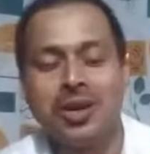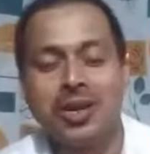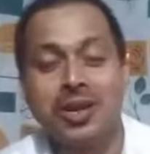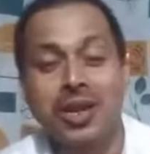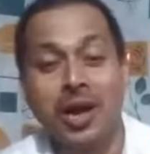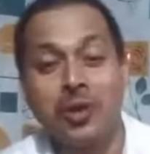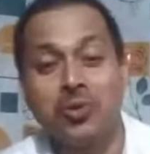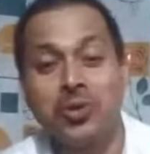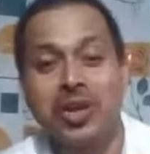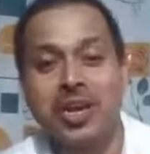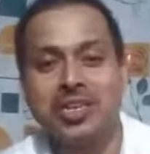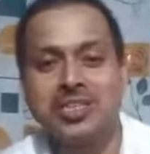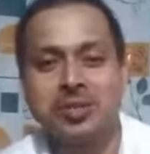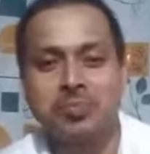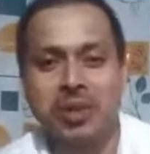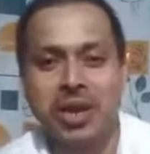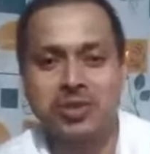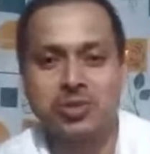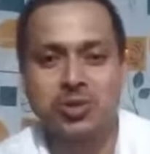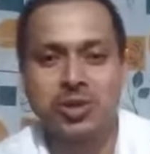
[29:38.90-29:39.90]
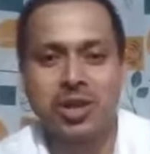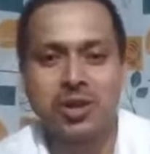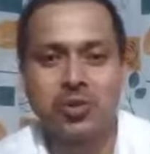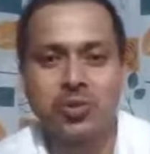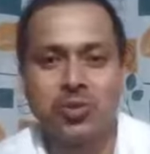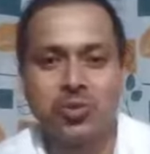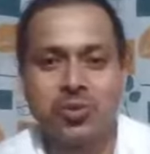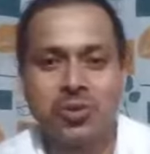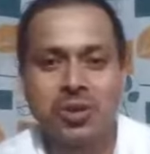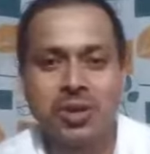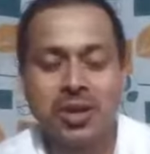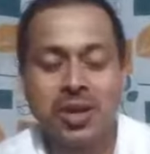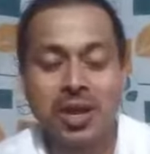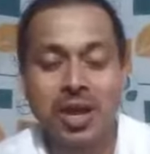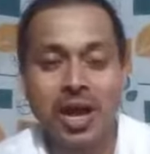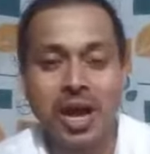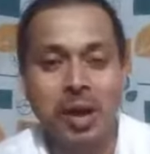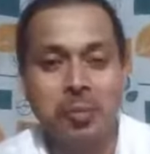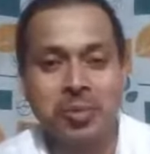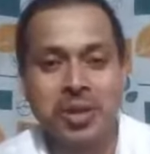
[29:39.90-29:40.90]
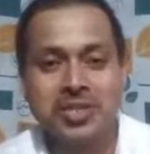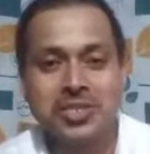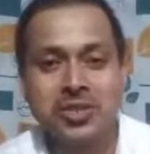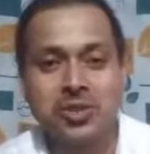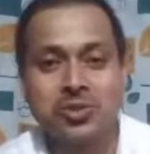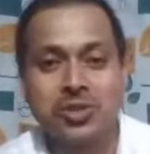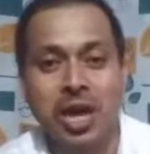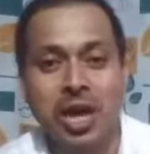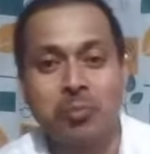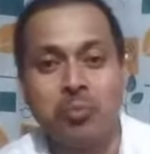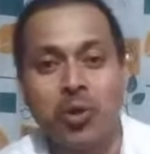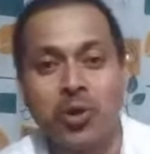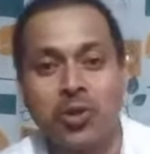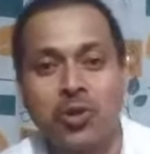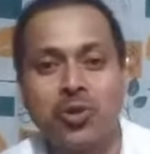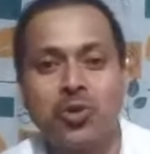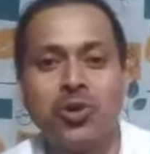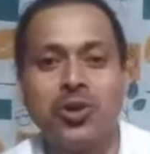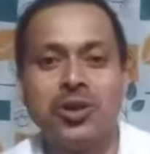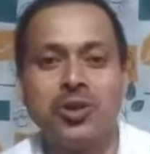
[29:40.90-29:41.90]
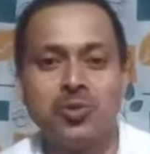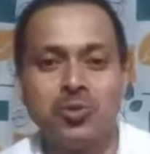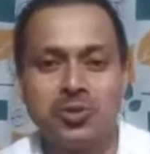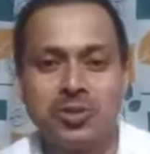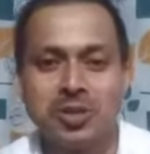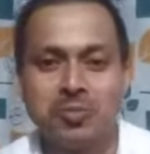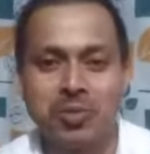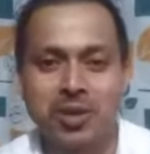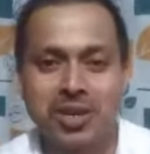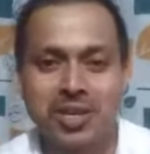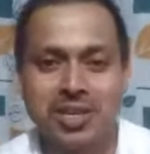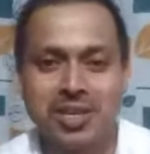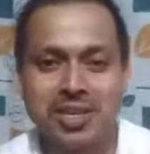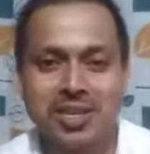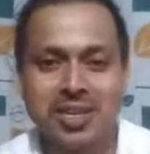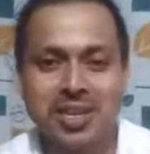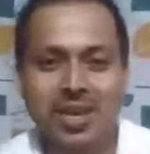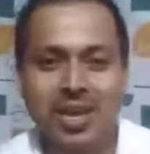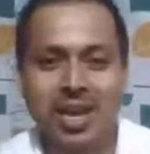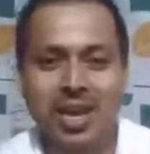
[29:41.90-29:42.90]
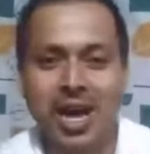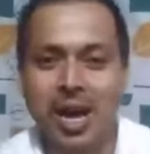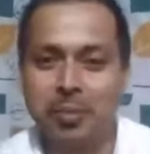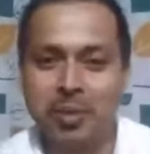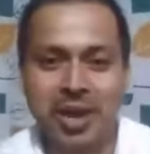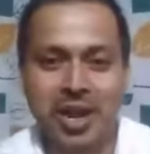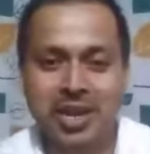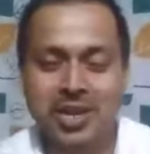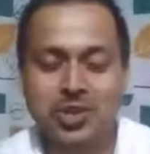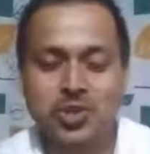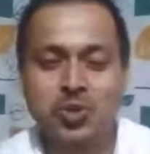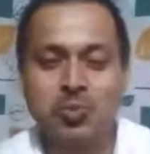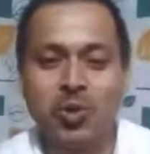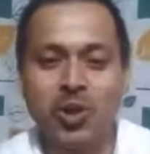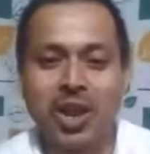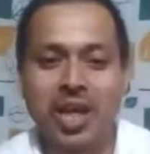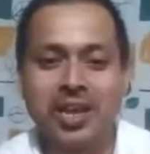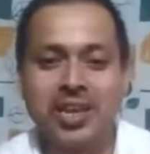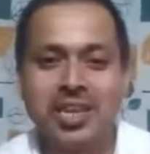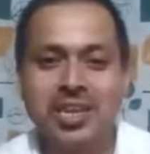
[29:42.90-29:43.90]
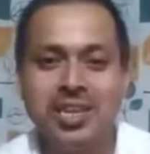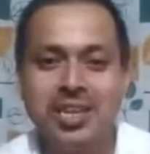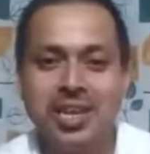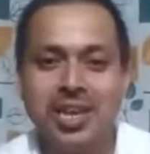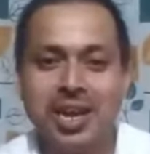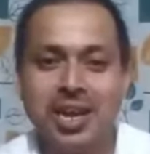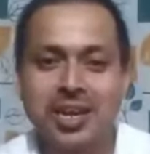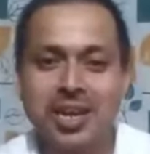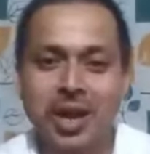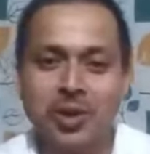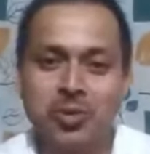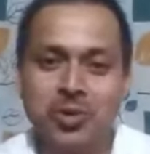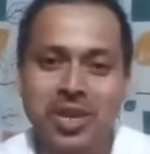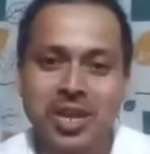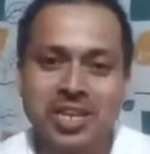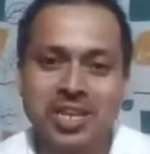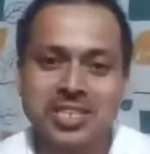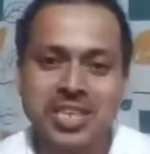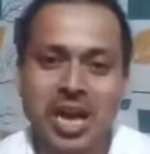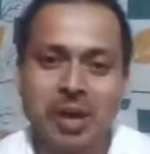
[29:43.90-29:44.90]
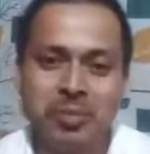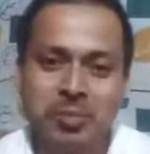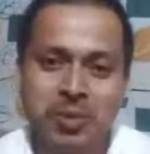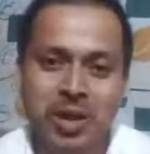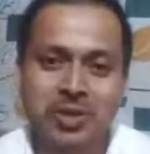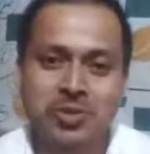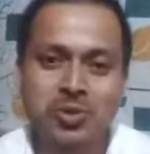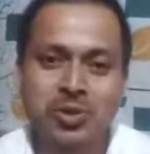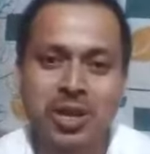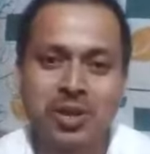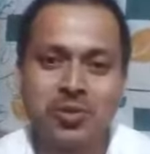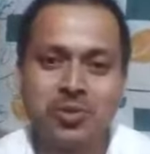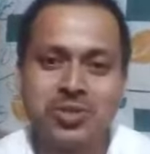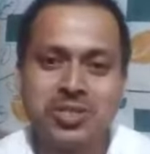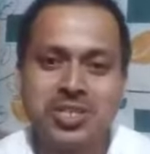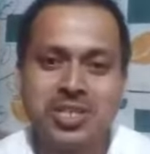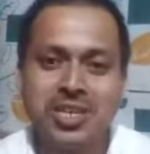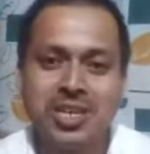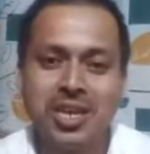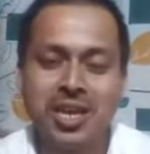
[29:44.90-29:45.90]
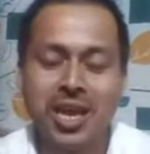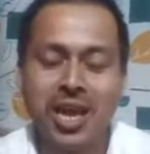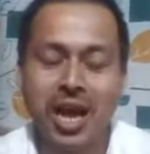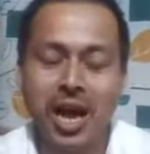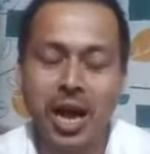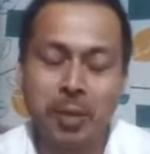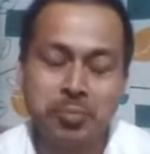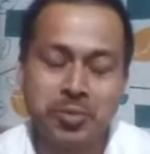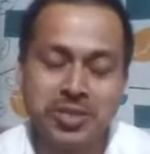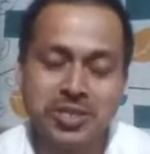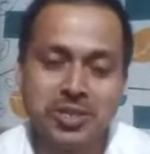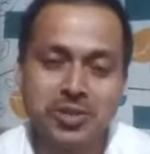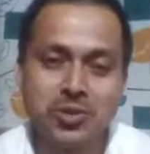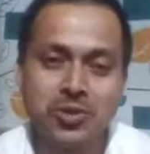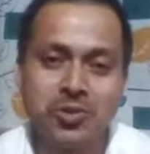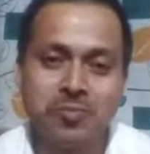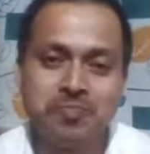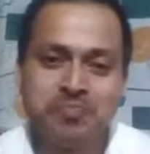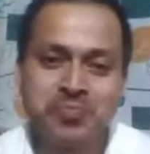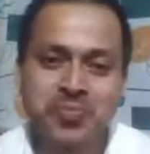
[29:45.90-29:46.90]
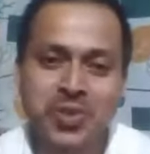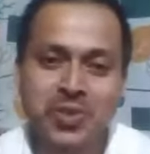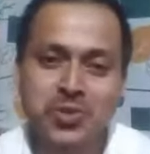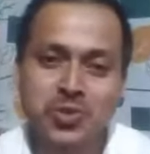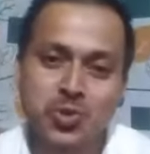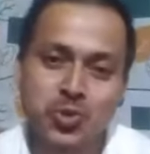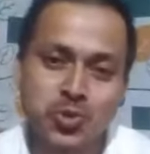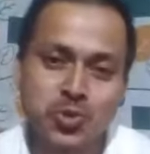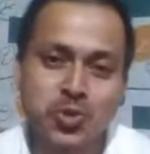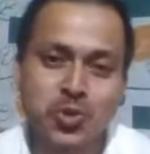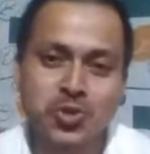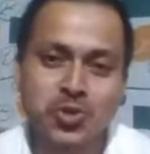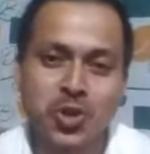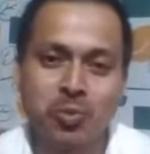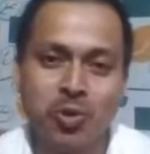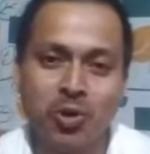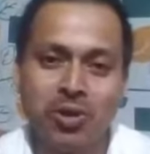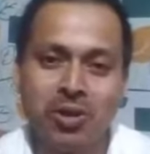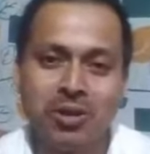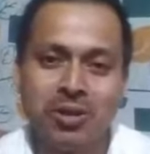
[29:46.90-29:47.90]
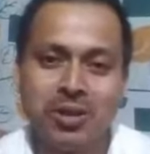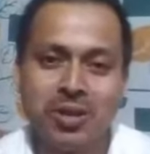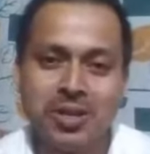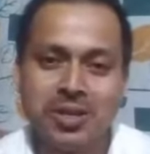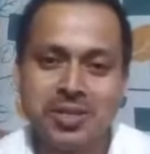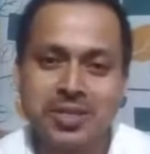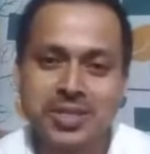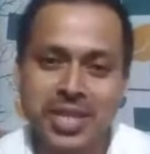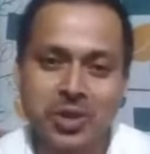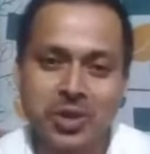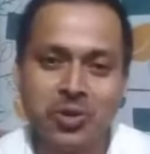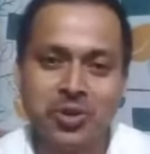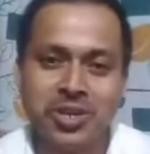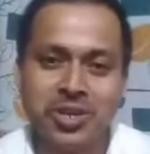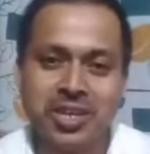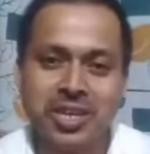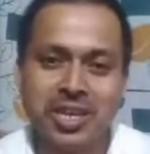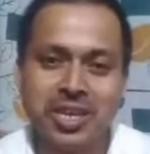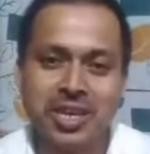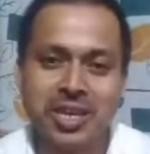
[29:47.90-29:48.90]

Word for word: ঠাকুরের কাছে প্রার্থনা করুন আমরা যেন তার মনজ্ঞ হয়ে উঠতে পারি আমার আর কিছু বলার নেই ঠাকুরের কাছে আমি প্রার্থনা করছি আপনি যেন সুস্থ সবল দেহ নিয়ে